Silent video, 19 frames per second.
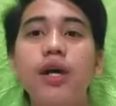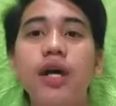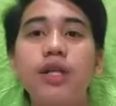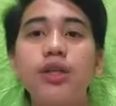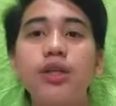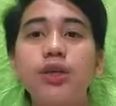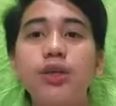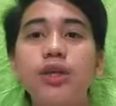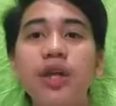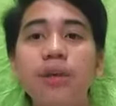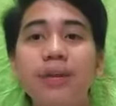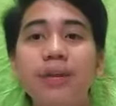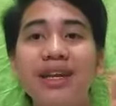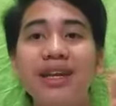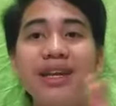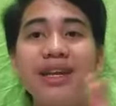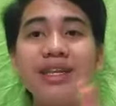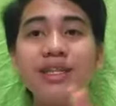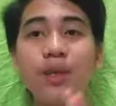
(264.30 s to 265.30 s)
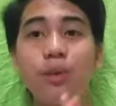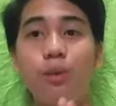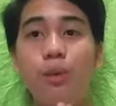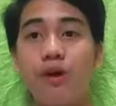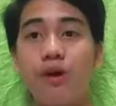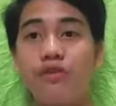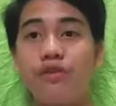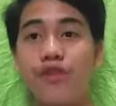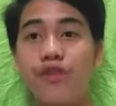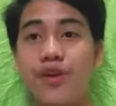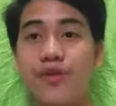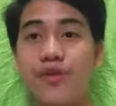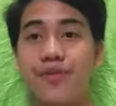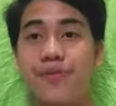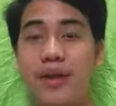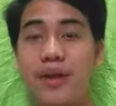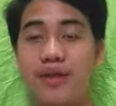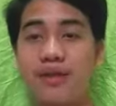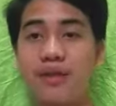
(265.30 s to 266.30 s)
At yun ang meaning sa walk for
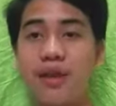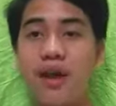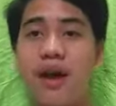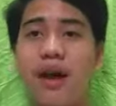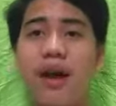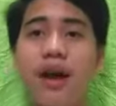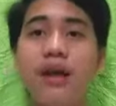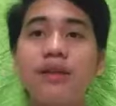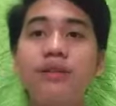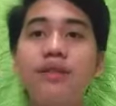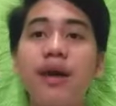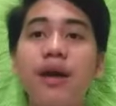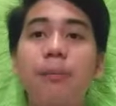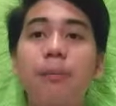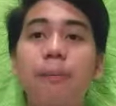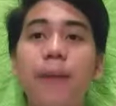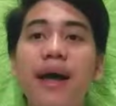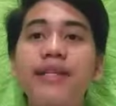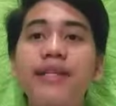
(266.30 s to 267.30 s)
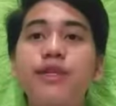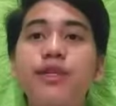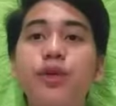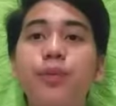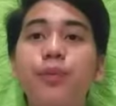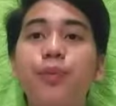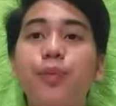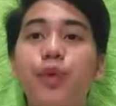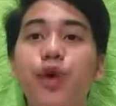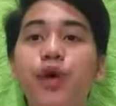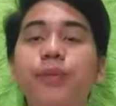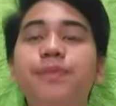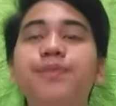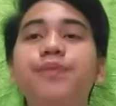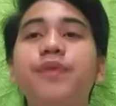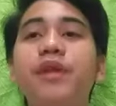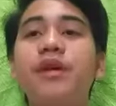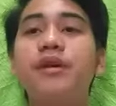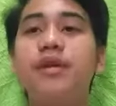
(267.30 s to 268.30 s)
faith at nagmas doon po
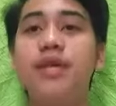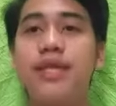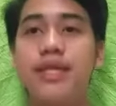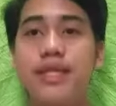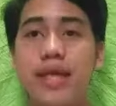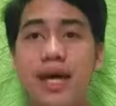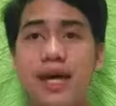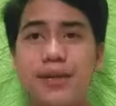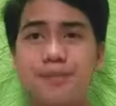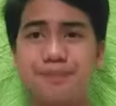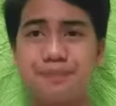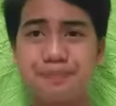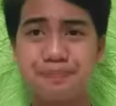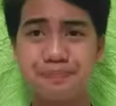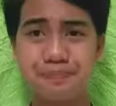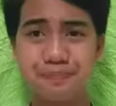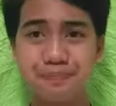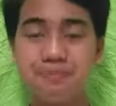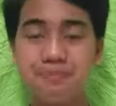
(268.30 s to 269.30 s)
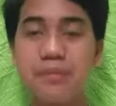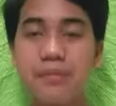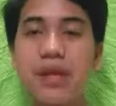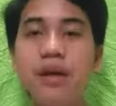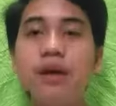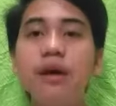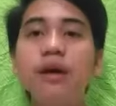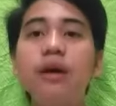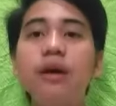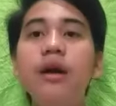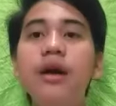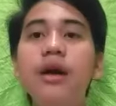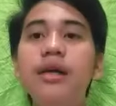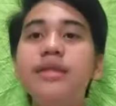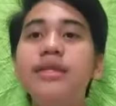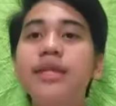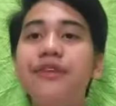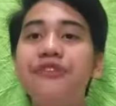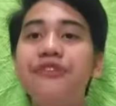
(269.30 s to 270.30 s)
sa
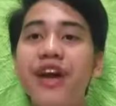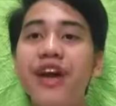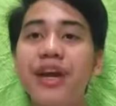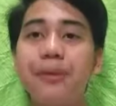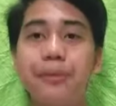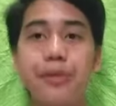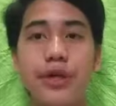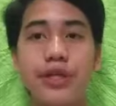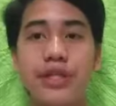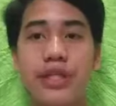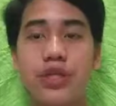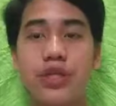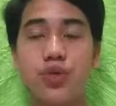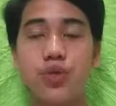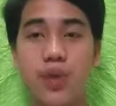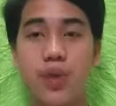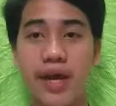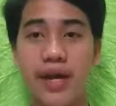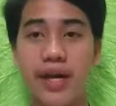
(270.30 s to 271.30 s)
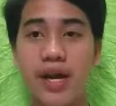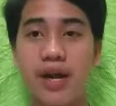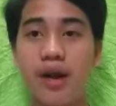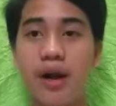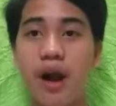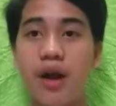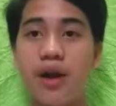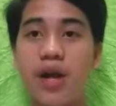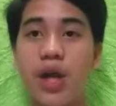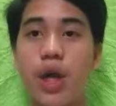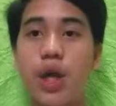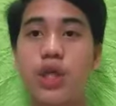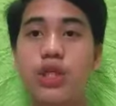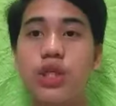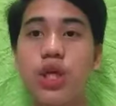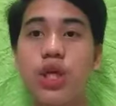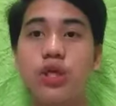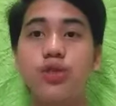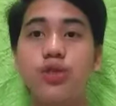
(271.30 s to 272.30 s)
Divine Mercy Shrine ng Garing
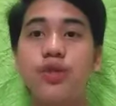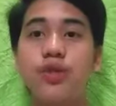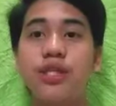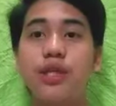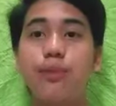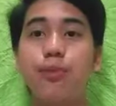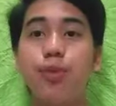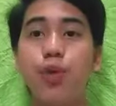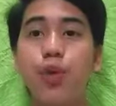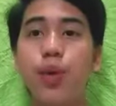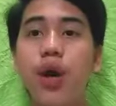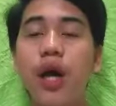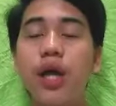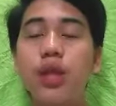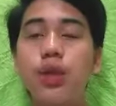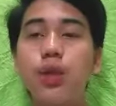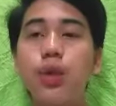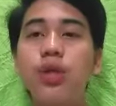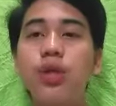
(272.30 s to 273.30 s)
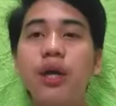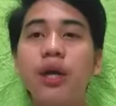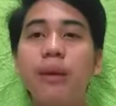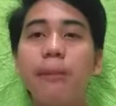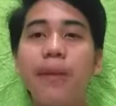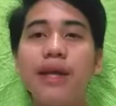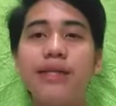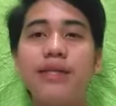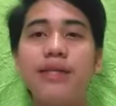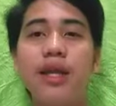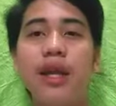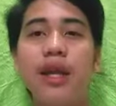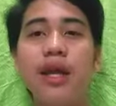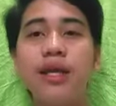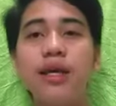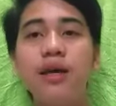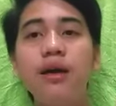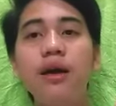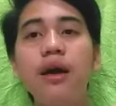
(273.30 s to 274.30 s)
Consolation Cebu at doon nagmas
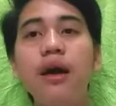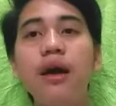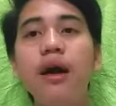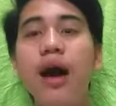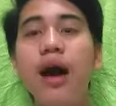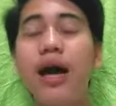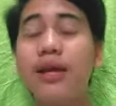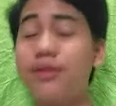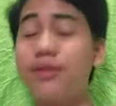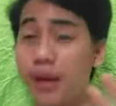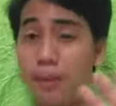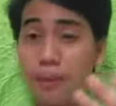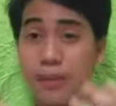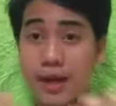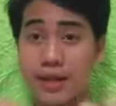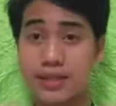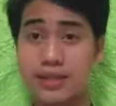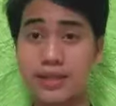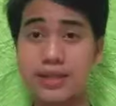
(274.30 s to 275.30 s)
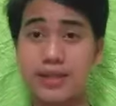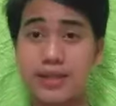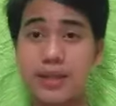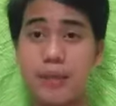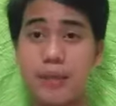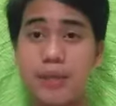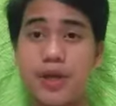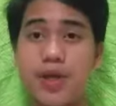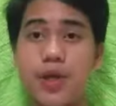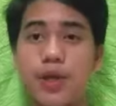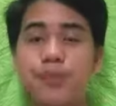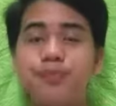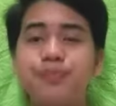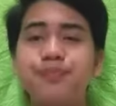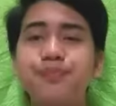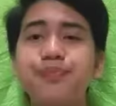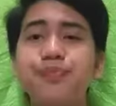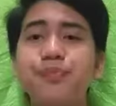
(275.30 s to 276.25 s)
sila at nagmas din kami doon.